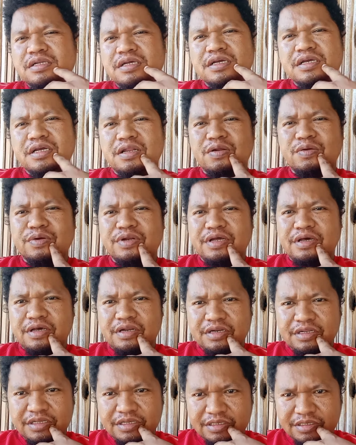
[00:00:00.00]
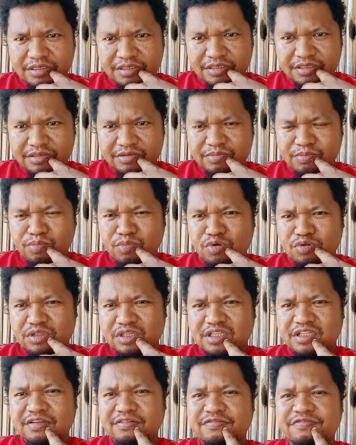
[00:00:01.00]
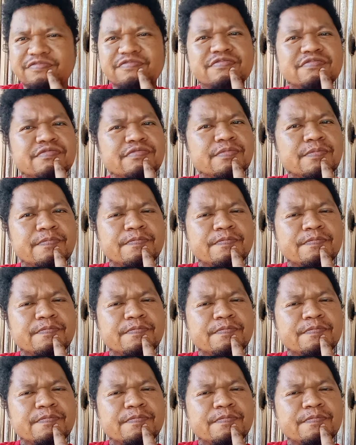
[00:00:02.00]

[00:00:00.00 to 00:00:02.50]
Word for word: Kalau dari motif